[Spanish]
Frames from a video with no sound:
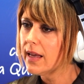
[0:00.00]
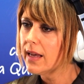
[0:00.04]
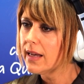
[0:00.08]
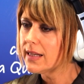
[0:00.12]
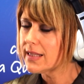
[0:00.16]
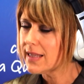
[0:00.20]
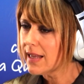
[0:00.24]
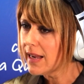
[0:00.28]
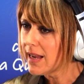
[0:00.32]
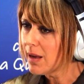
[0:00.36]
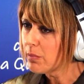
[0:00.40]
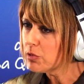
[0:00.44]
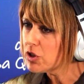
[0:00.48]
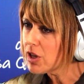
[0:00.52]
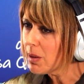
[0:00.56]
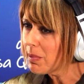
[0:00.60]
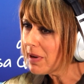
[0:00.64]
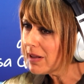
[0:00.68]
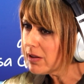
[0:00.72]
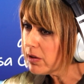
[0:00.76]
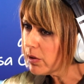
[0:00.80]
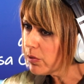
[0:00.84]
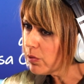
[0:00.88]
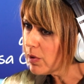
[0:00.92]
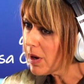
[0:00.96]
Estaríamos
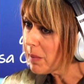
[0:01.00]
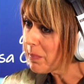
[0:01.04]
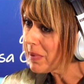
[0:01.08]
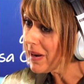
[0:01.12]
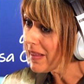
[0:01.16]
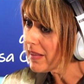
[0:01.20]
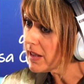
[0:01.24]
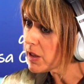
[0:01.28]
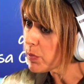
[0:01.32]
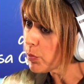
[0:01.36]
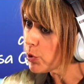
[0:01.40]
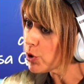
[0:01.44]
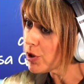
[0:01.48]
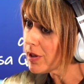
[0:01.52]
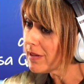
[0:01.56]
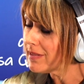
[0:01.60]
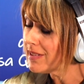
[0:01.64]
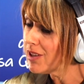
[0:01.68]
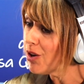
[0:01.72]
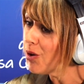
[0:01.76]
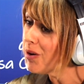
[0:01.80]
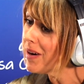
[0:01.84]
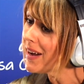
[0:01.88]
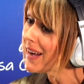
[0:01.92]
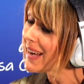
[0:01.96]
hablando de una
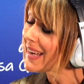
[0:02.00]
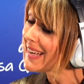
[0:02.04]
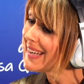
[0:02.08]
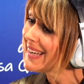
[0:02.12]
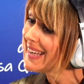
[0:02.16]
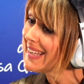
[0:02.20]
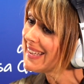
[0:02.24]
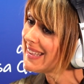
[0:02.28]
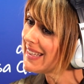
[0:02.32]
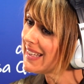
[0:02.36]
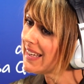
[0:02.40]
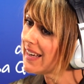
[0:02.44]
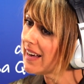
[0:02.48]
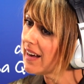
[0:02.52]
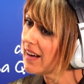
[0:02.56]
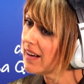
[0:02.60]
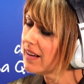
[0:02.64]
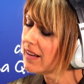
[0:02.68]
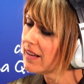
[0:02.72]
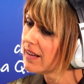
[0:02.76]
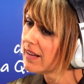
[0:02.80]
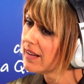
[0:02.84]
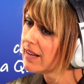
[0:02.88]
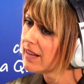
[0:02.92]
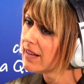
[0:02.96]
predisposición
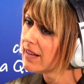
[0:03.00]
genética.